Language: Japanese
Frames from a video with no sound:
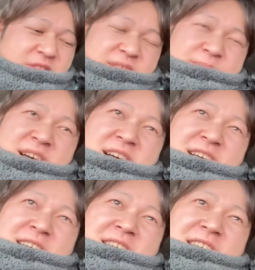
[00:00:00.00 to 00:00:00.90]

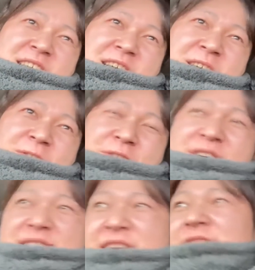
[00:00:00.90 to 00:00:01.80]
まあ、こ
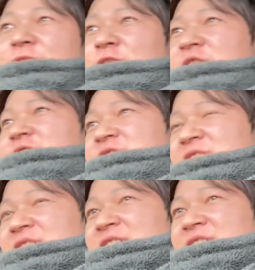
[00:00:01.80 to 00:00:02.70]
れはね、これとし
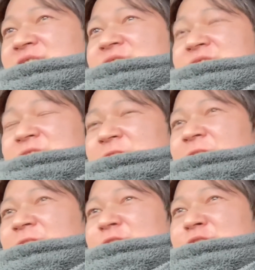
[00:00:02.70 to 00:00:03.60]
てあれなんですけど、